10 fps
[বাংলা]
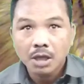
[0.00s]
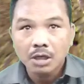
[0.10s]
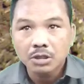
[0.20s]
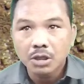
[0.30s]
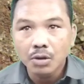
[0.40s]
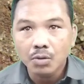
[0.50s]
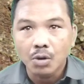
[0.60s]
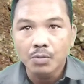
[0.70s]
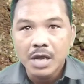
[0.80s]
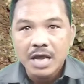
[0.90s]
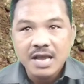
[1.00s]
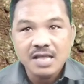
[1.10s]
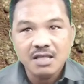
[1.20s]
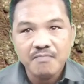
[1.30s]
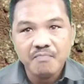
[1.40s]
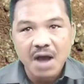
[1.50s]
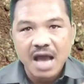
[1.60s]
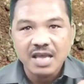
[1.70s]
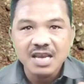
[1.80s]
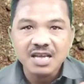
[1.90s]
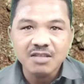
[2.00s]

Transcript: তাহলে সেরকম এদের বাইরে